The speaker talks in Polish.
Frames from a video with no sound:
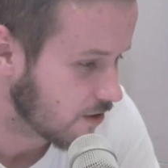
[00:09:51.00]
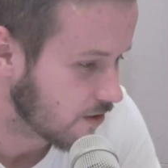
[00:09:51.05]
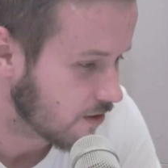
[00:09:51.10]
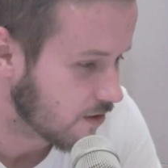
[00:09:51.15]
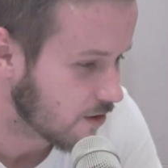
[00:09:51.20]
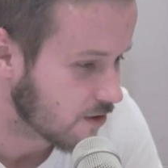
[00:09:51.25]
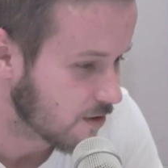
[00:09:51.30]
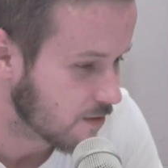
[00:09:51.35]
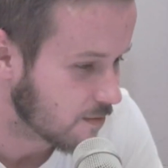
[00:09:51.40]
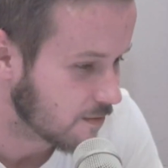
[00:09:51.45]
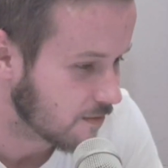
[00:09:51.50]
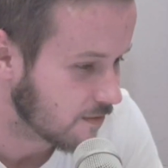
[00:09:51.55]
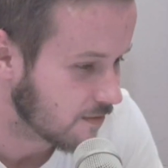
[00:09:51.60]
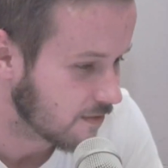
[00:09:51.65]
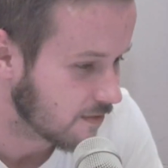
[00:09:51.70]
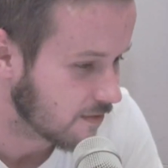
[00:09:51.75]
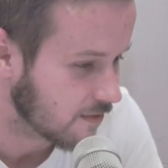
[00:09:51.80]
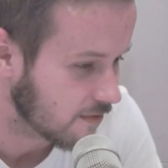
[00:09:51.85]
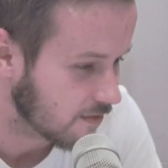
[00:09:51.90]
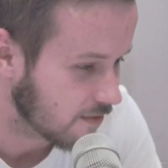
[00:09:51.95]
o tą
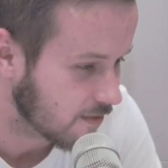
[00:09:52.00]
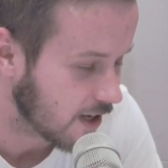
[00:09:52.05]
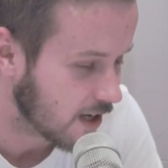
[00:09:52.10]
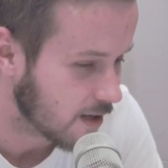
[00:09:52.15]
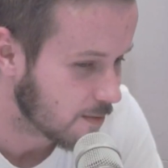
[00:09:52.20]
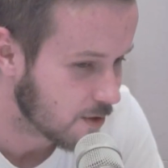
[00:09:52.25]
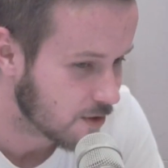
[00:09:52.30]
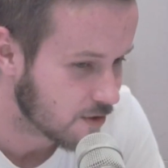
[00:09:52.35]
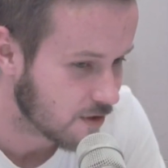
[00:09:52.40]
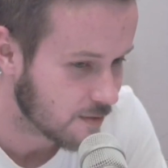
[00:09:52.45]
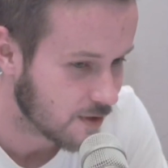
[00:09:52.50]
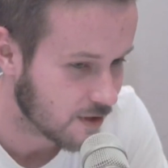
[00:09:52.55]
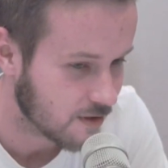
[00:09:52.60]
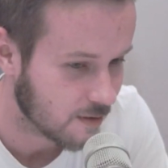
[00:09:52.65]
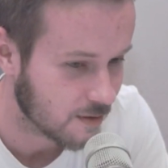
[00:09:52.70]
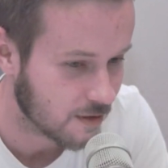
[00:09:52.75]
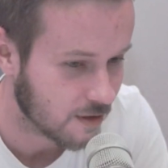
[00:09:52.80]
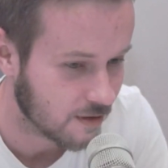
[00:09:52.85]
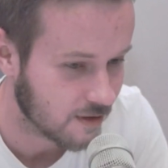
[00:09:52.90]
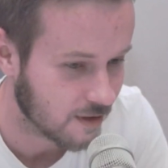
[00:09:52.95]
tajemniczą jedną
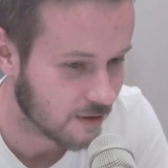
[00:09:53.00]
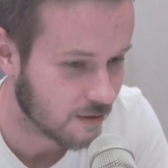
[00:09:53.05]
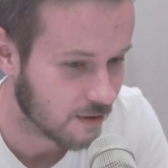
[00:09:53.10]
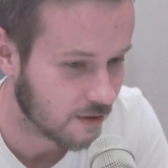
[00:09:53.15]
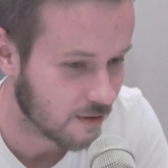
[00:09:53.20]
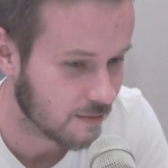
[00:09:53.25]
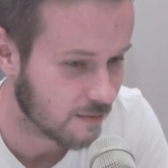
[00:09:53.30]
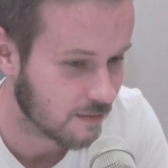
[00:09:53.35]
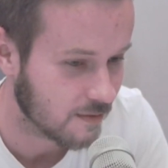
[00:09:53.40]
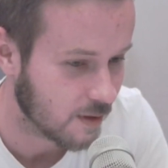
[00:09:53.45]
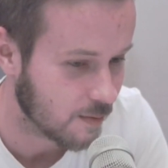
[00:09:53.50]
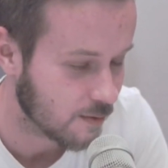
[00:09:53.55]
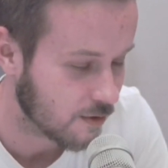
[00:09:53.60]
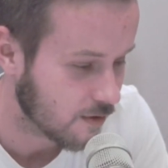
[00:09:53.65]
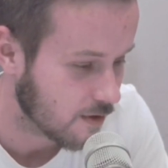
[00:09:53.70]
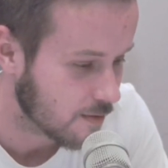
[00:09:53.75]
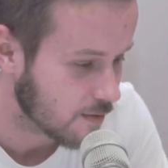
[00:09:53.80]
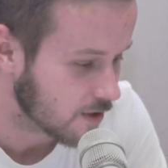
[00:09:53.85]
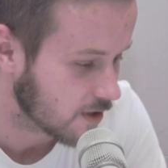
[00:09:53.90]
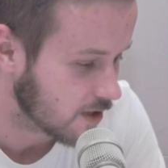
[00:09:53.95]
stronę, którą nie
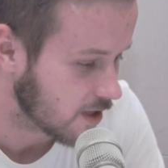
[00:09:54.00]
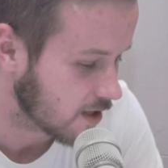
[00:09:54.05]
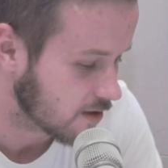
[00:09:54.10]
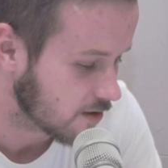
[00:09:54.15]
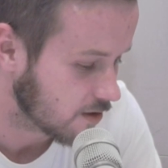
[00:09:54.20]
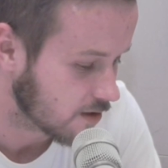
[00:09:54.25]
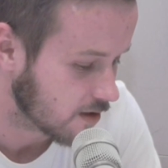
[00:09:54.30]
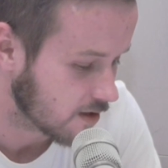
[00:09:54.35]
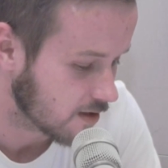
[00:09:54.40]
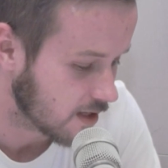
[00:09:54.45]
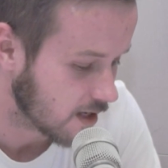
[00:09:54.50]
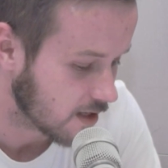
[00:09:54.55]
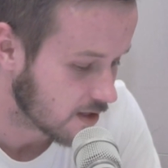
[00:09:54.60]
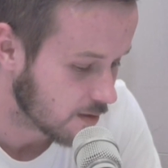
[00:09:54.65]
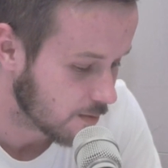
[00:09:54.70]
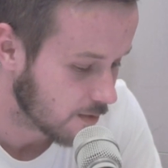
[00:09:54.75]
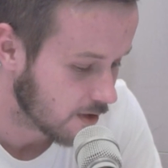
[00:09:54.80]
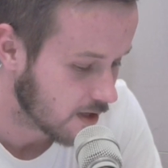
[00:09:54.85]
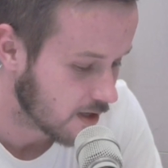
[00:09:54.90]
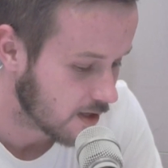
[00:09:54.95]
było, może teraz troszkę
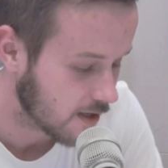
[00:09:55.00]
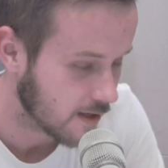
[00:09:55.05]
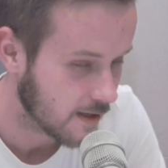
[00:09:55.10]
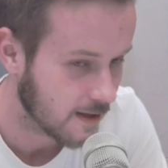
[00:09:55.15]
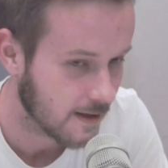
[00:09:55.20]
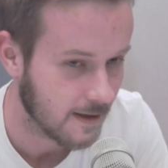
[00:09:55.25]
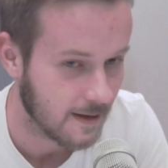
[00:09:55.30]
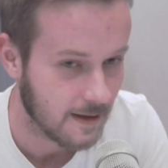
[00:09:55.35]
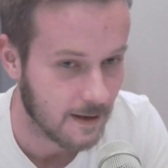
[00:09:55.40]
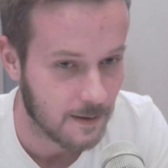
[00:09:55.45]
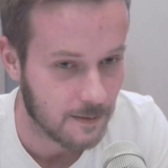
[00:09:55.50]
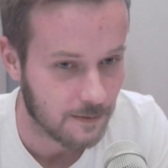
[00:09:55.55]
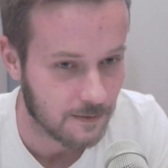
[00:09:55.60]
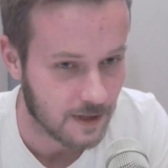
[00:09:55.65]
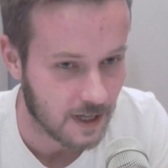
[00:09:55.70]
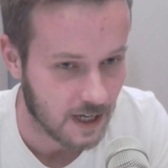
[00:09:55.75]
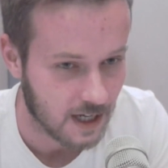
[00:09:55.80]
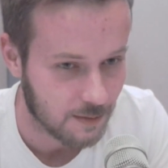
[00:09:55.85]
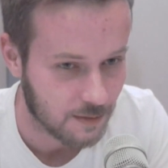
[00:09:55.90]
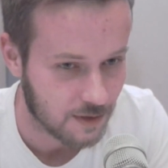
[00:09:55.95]
zdradzimy, ale
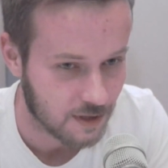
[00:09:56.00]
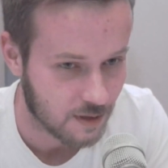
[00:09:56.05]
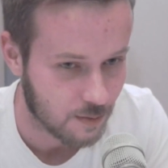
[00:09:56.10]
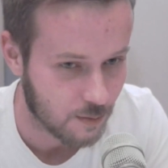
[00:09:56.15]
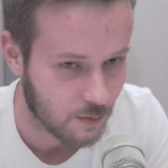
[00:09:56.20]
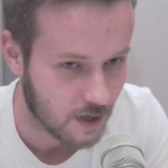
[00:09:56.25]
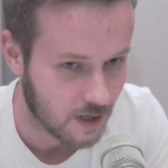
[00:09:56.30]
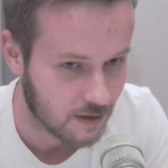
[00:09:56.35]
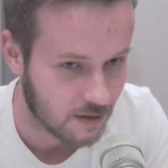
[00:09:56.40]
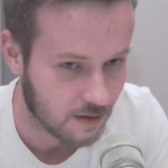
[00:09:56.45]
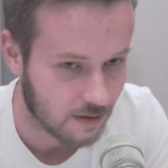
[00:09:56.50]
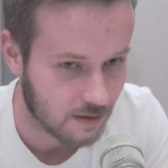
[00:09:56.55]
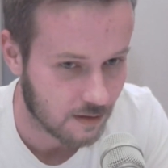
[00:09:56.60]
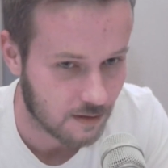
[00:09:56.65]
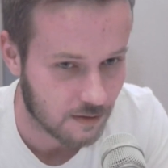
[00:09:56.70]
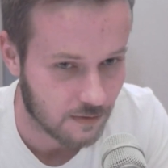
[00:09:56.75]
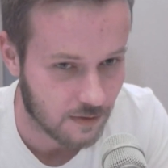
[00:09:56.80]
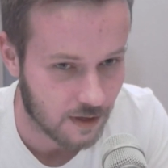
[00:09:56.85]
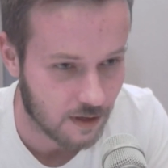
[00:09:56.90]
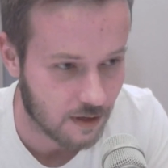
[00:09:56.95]
wydaje mi się, że była to
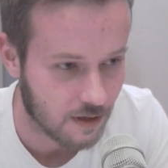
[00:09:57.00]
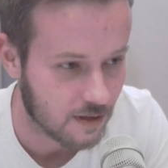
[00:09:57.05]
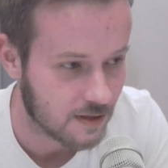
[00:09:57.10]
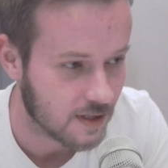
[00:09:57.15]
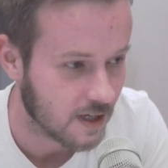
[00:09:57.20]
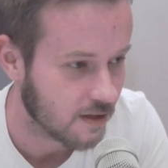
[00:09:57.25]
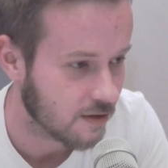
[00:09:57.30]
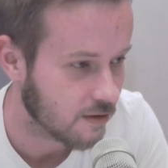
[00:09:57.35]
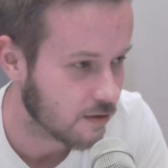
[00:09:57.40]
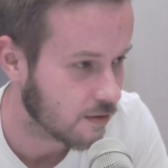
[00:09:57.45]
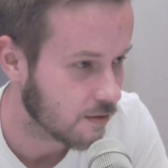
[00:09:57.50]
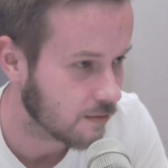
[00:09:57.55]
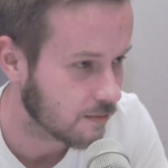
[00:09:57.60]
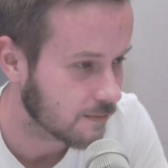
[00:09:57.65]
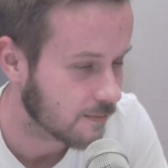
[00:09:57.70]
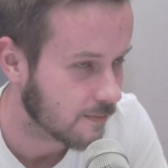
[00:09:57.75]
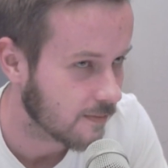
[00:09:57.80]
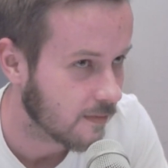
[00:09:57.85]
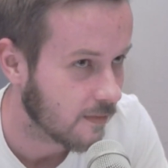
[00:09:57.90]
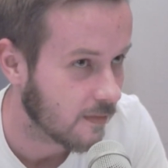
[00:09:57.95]
swego rodzaju,
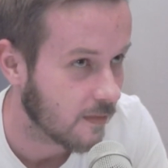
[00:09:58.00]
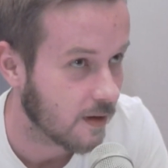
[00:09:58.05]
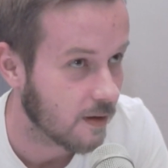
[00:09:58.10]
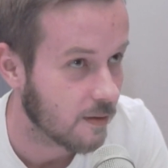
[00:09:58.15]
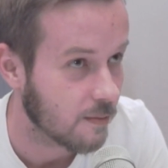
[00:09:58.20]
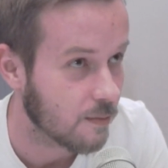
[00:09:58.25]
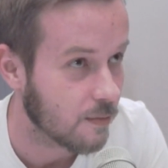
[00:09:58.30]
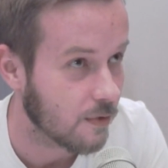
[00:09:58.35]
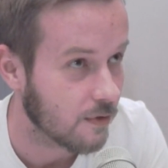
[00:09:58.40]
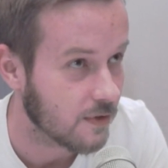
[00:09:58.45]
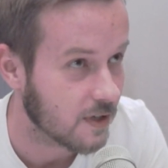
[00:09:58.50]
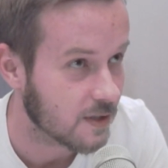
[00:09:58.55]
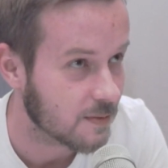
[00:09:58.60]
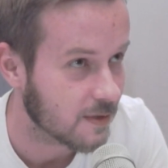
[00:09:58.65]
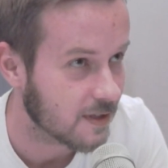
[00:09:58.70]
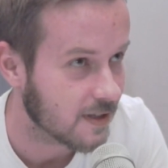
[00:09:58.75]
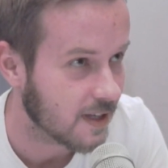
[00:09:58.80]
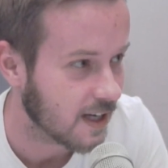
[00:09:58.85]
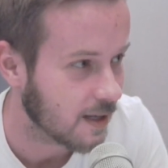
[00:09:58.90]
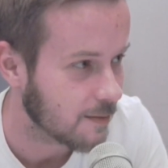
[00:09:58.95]
powiedzmy,
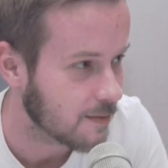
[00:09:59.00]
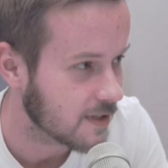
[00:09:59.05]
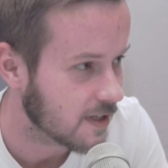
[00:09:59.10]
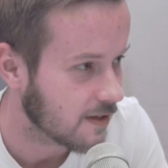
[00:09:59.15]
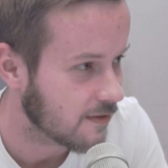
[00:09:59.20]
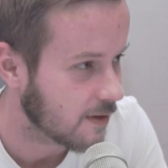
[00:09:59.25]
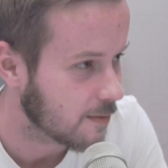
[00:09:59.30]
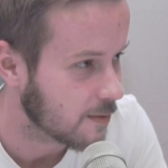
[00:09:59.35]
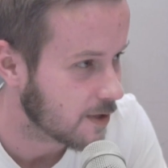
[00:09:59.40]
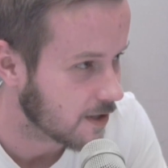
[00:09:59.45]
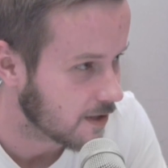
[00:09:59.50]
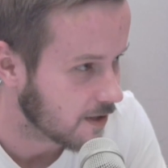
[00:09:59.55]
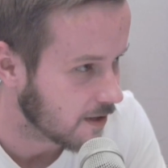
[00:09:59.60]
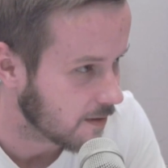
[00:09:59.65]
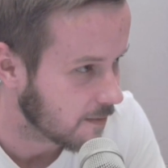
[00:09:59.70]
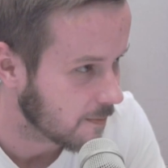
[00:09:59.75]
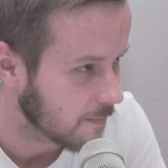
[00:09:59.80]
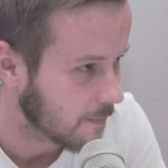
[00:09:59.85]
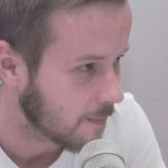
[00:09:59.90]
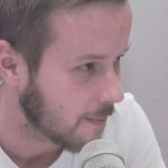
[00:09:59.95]
tajemnica fabryki,
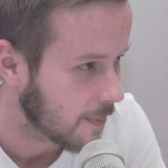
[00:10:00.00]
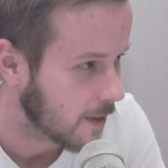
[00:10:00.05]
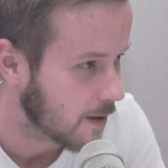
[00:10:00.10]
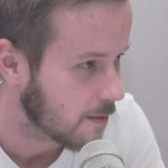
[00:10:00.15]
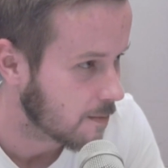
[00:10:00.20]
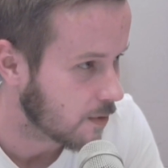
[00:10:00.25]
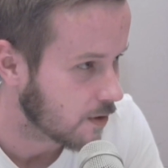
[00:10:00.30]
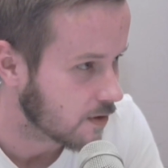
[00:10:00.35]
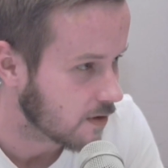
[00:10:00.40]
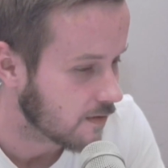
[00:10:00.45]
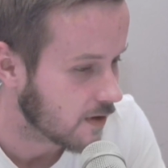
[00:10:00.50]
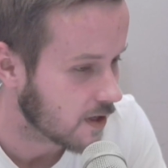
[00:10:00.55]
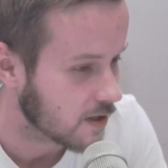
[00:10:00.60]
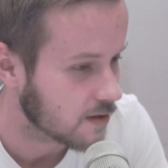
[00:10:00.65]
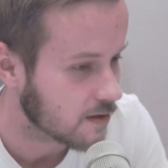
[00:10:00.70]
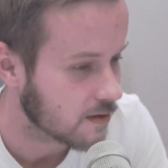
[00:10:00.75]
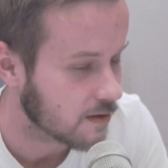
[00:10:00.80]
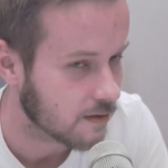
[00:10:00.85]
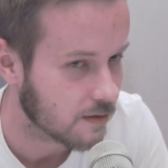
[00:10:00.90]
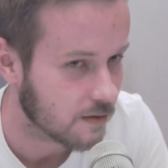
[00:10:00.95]

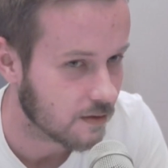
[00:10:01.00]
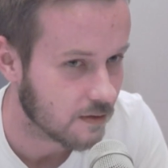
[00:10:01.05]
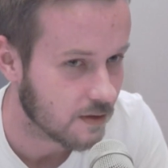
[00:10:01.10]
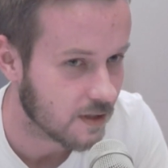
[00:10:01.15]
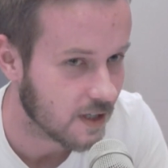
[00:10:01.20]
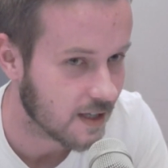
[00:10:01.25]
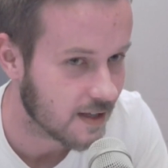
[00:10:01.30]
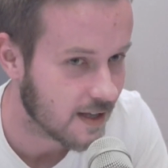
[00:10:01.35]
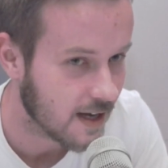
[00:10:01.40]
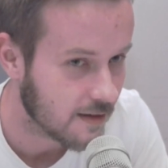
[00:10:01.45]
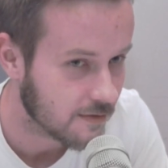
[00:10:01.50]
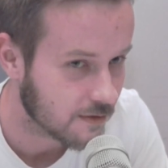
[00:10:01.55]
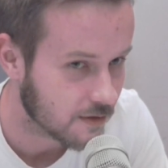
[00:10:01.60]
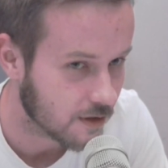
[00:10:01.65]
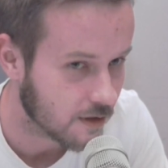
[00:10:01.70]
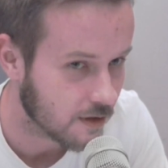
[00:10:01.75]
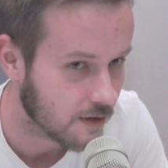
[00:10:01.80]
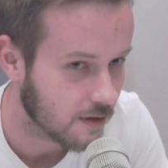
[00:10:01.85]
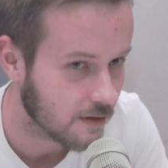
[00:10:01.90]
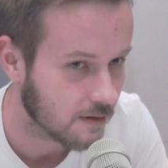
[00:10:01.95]
ponieważ
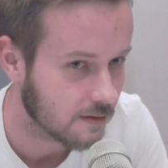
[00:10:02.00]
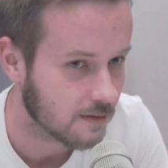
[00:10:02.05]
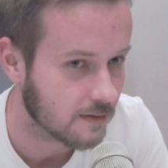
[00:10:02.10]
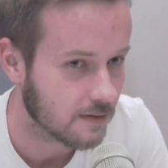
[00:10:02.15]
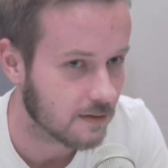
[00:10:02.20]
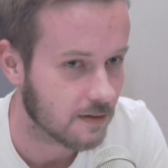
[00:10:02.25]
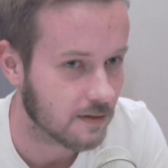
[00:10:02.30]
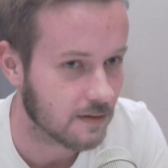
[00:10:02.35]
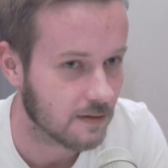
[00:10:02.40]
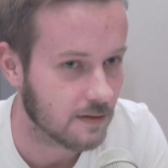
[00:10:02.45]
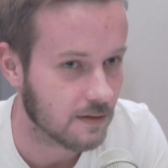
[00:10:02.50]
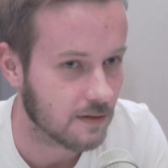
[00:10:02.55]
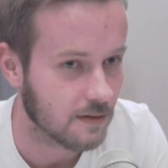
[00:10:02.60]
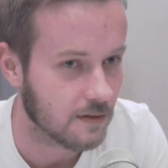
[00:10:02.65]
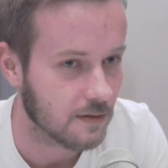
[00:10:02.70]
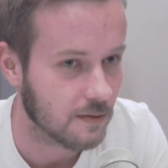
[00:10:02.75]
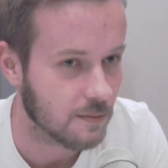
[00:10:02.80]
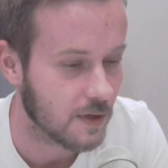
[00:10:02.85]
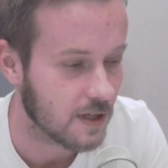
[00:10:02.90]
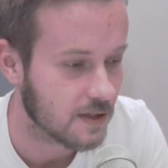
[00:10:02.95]
niedawno
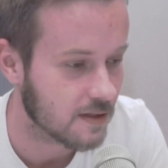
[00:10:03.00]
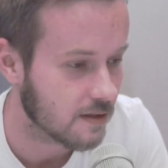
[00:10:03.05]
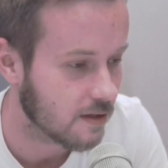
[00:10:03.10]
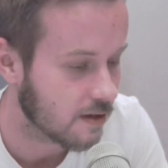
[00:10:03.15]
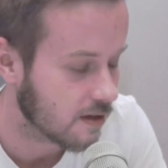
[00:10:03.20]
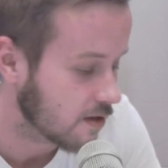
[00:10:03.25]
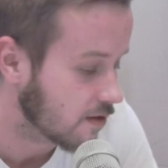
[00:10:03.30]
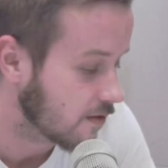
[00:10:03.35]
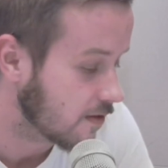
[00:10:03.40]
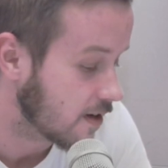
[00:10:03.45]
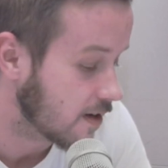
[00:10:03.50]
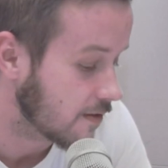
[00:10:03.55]
y, Międzynarodowa